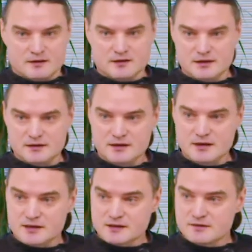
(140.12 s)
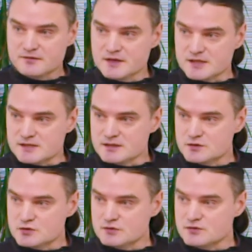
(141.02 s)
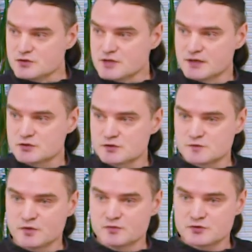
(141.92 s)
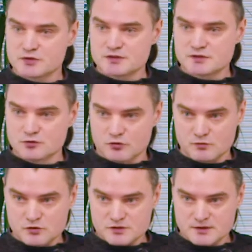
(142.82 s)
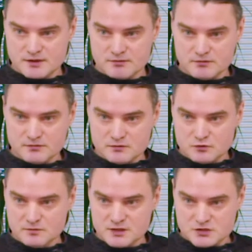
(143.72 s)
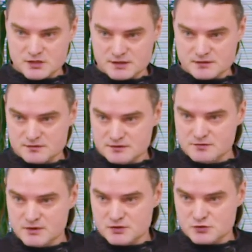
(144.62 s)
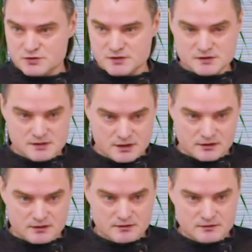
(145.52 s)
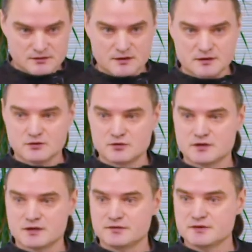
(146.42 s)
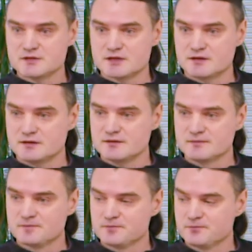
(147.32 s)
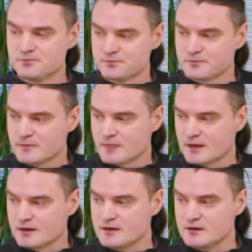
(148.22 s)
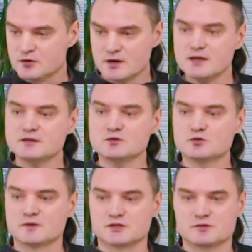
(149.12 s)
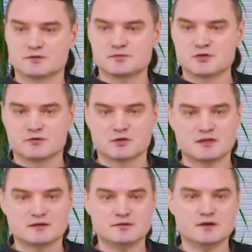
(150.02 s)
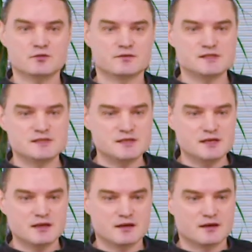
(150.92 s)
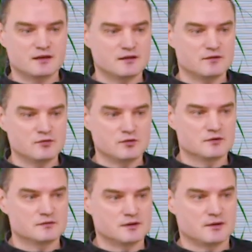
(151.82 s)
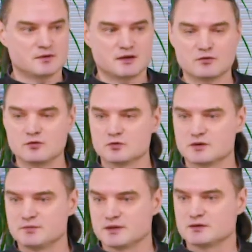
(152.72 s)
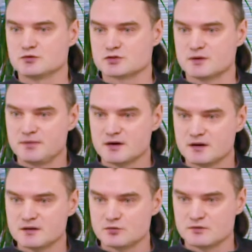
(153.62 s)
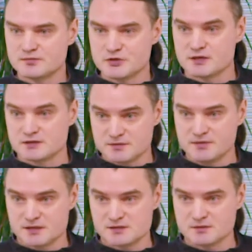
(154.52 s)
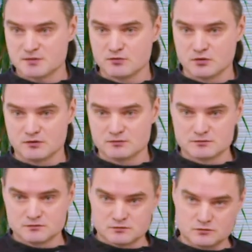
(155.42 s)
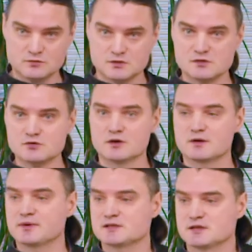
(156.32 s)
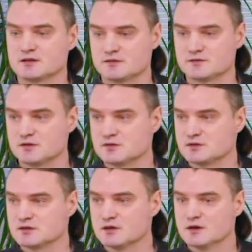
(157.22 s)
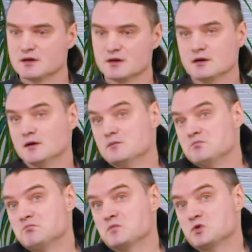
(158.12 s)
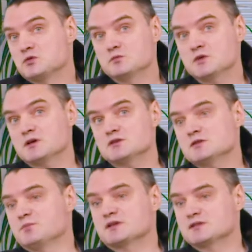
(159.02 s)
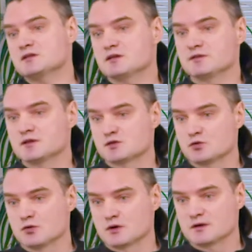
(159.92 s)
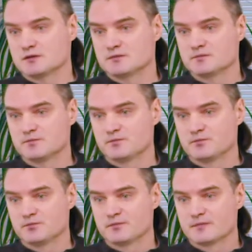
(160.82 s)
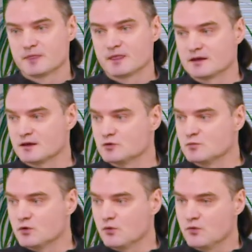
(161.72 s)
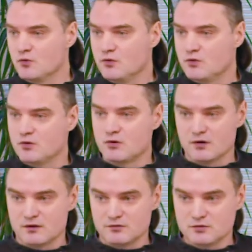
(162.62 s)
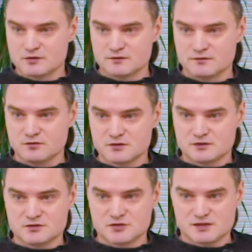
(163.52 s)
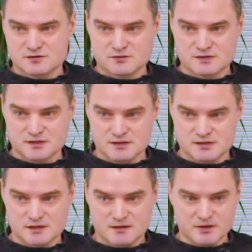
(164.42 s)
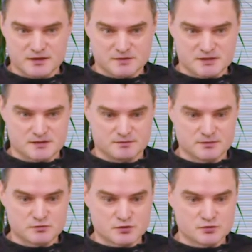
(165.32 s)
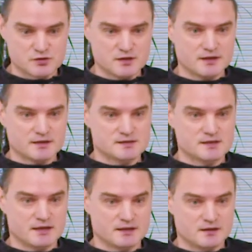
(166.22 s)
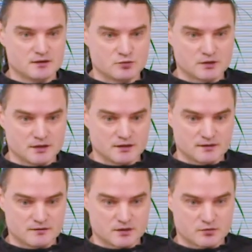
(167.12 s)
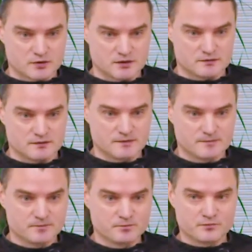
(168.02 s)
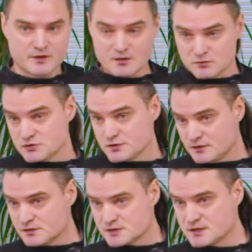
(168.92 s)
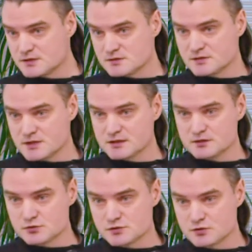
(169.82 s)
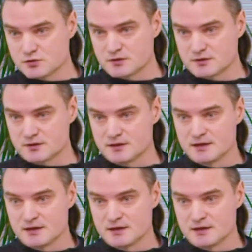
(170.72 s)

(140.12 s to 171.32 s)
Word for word: Я, я когда выяснил, что он считает, что с помощью казино можно там умножать имеющиеся деньги на какой-то коэффициент, я говорю, а как ты думаешь вообще вот от твоего везения, от того, там, к какому ты подойдешь аппарату, вообще от тебя, от самого, ну, на сколько процентов зависит? Он говорит, «Ну, мне кажется, процентов на 40. Я думаю, о, вот, вот сейчас вот здесь слабое место, потому что у человека знаний нету никаких вокруг этого. Я ему начинаю рассказывать, как это устроено.